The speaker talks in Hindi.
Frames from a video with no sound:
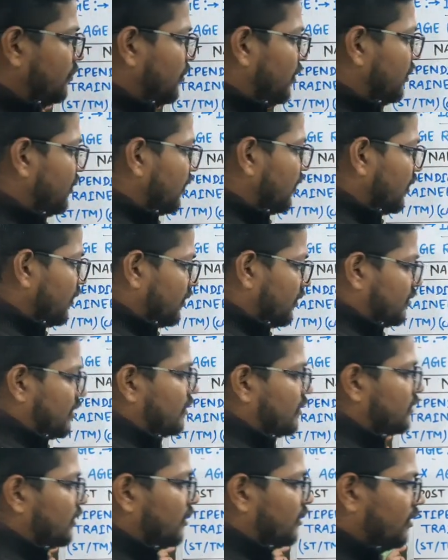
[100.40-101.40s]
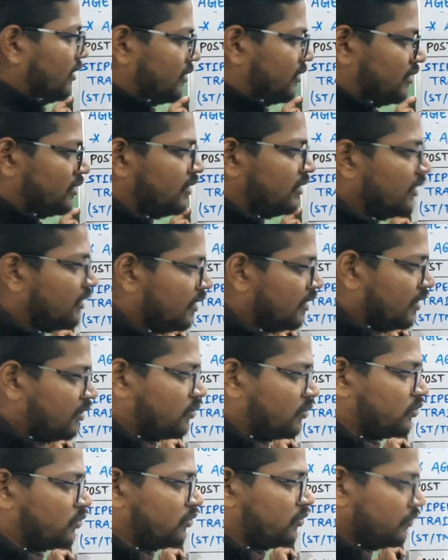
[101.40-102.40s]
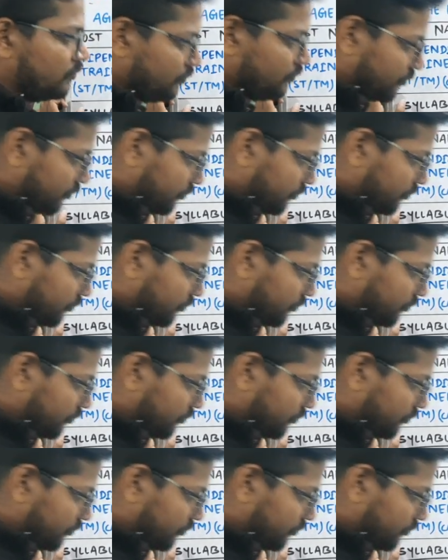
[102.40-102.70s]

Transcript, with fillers: फिल्टर के साथ साथ इलेक्ट्रीशियन के लिए दोस्तों